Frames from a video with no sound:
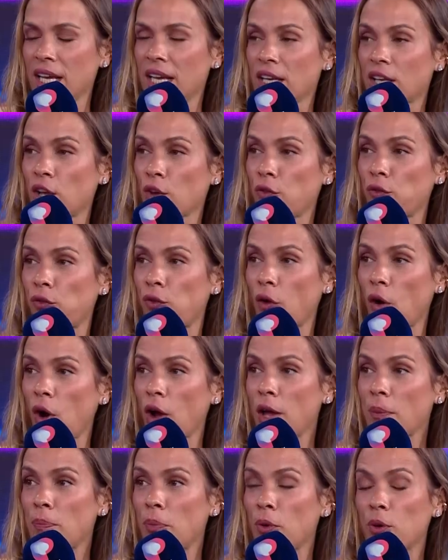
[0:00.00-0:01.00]
que
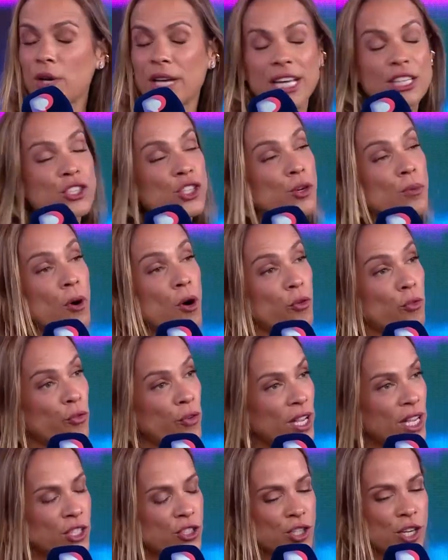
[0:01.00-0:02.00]
foi porque tinha uma
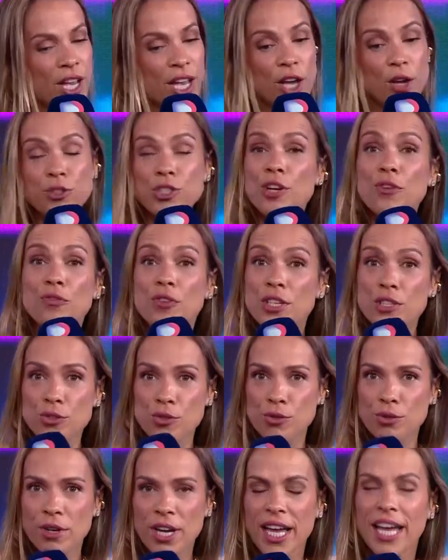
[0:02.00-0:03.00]
ouvinte, eu tinha
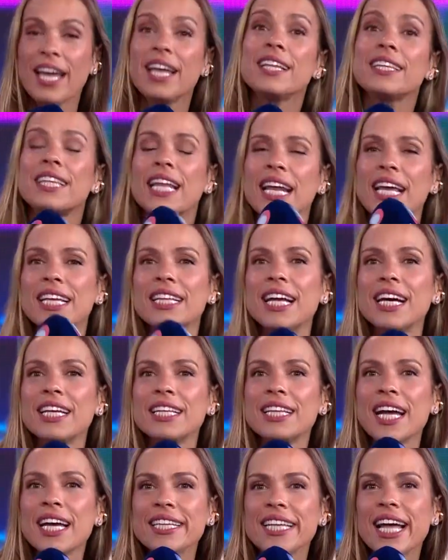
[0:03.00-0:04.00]
visto, entrei na
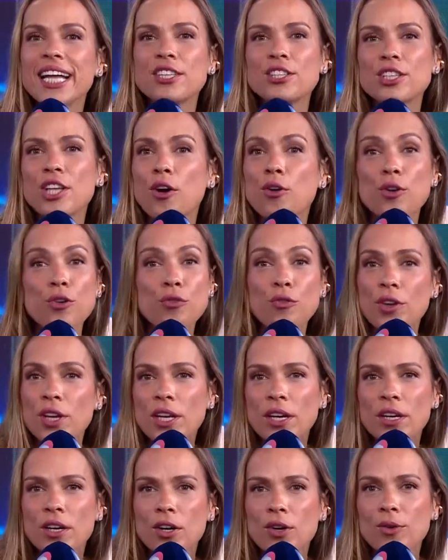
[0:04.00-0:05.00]
internet tal e vi
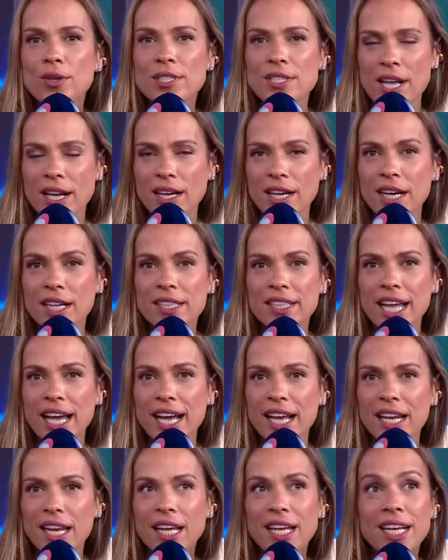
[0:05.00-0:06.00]
o Instagram
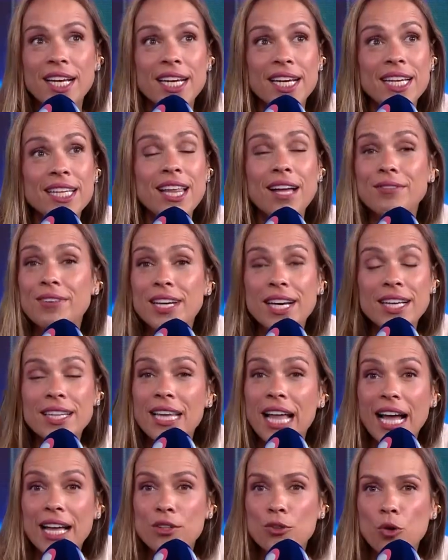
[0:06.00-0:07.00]
dela e estava
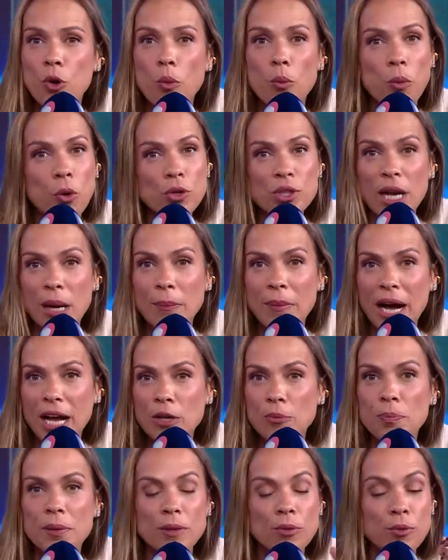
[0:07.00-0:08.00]
encantado com o bom
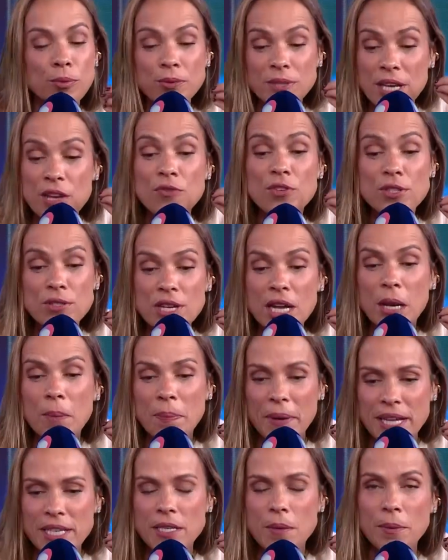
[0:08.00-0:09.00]
trabalho, o serviço que ela
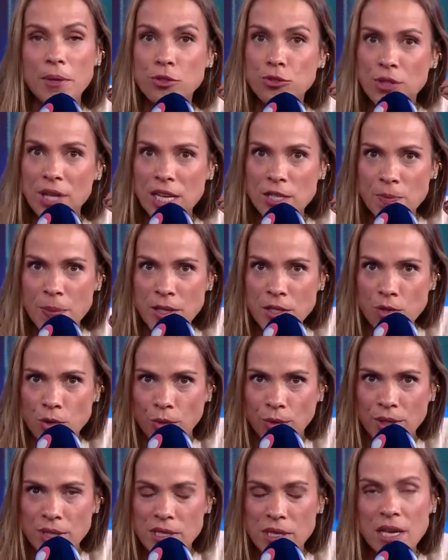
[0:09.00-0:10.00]
presta para ajudar as
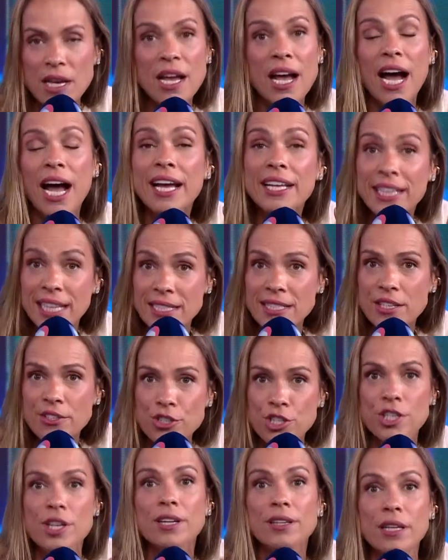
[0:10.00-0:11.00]
pessoas. Aí nesse
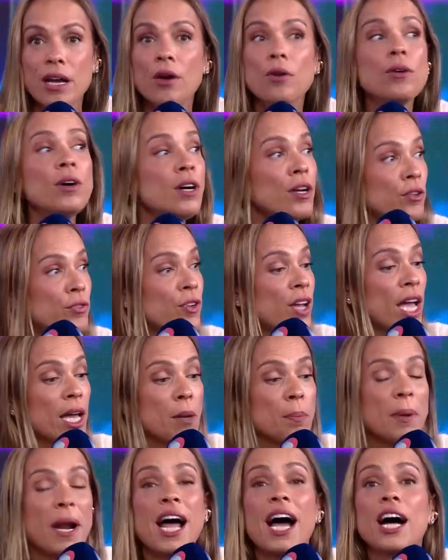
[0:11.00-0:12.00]
dia tal, vim aqui
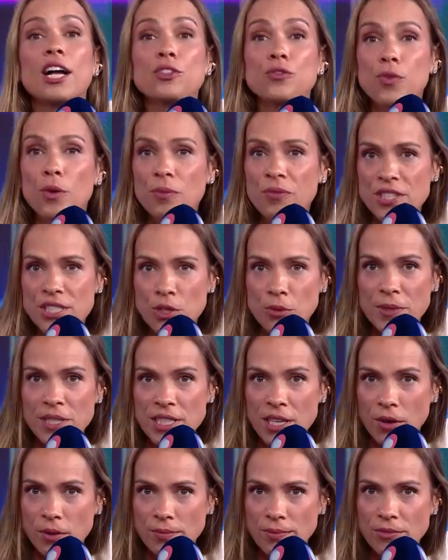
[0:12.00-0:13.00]
para a rádio, fomos fazer uma
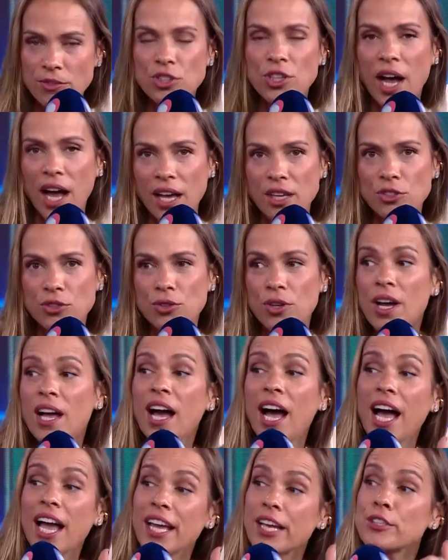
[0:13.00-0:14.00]
missão de rádio.
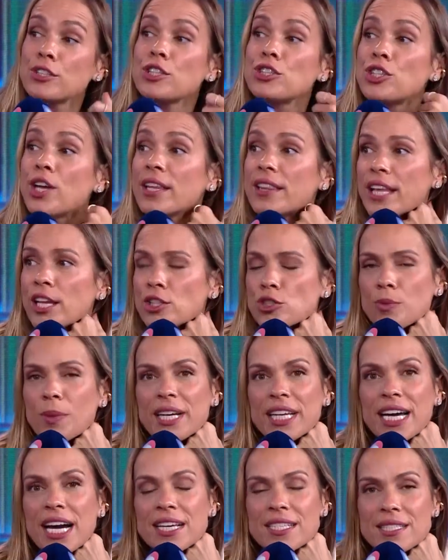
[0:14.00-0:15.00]
Aí a gente atende uma
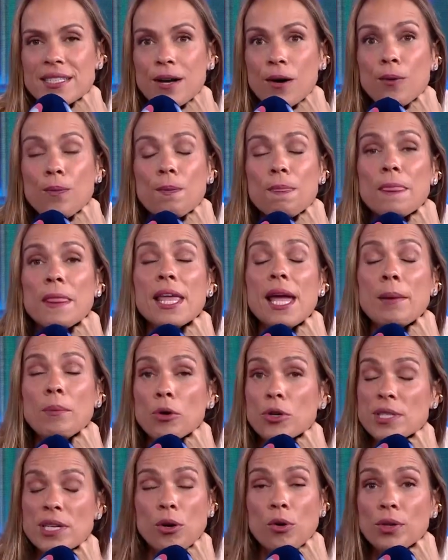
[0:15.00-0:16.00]
ligação e a
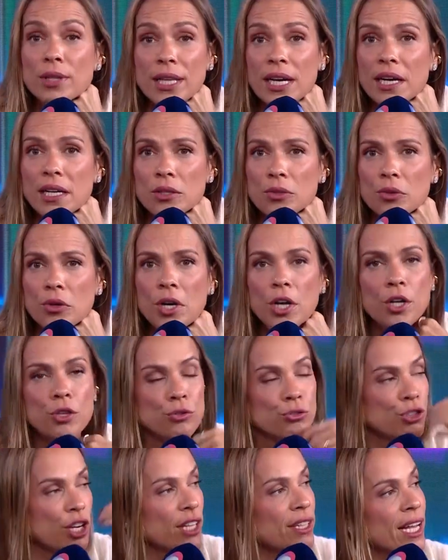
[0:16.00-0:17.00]
moça contando.
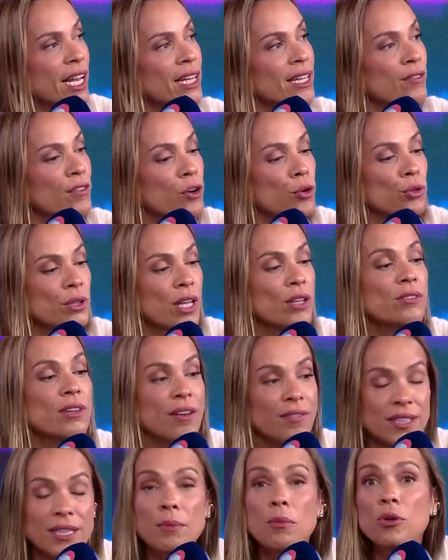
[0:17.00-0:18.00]
Do jeito que ela estava contando,
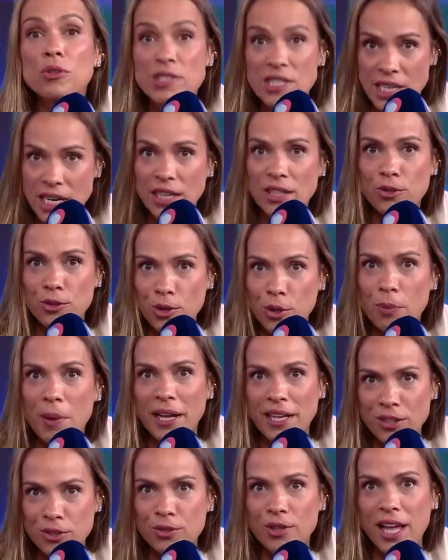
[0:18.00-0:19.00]
estava demonstrando que o
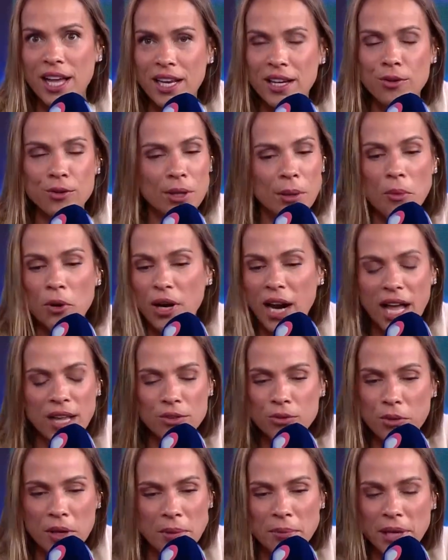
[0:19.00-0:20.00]
marido dela, o namorado,
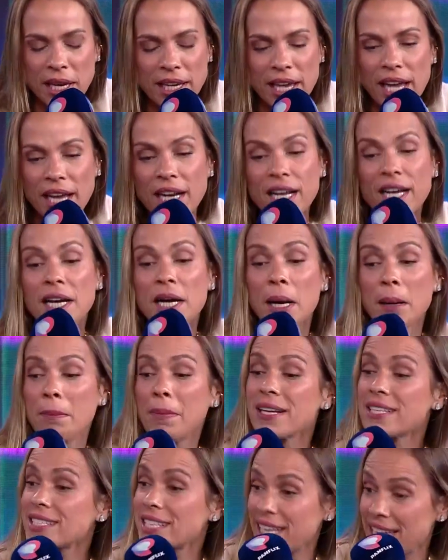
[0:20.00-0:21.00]
não lembro o que, era,
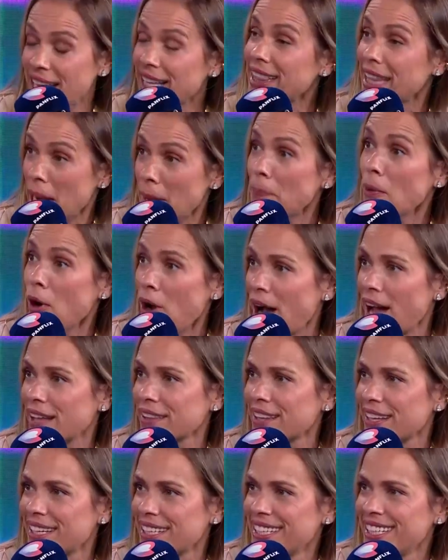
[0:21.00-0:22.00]
mas que ia até a
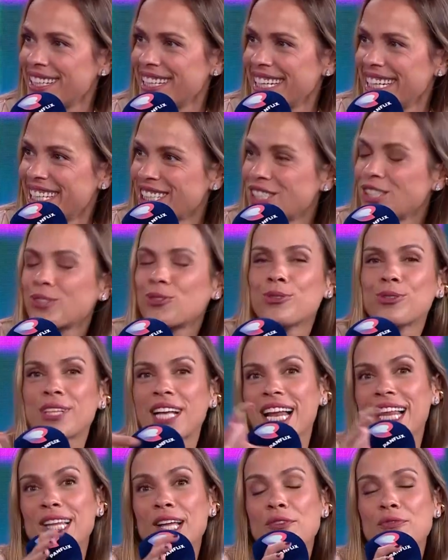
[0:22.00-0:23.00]
porrada de tudo que
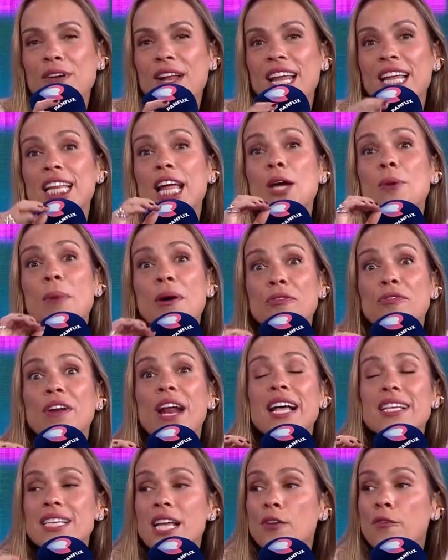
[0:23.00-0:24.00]
ela estava falando. Aí uma
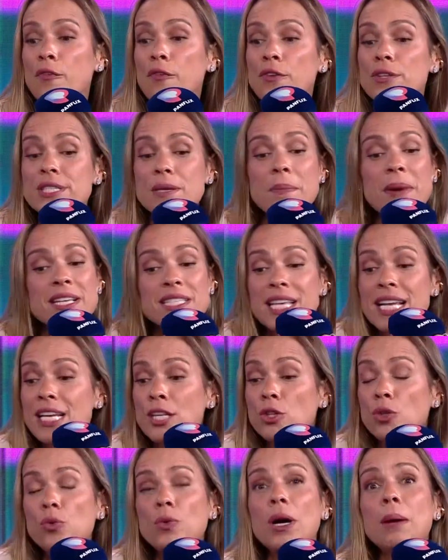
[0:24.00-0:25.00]
frase, ela falou assim: Mas ele
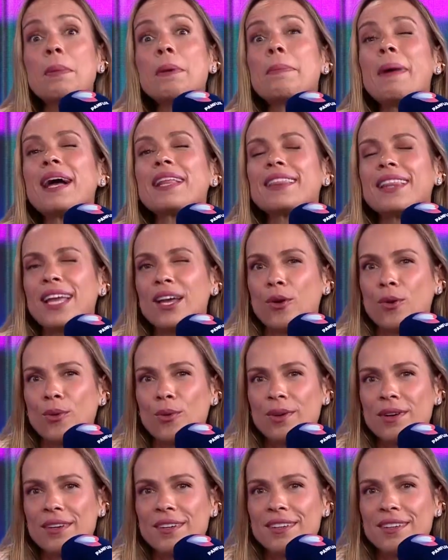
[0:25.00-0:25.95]
nunca me bateu.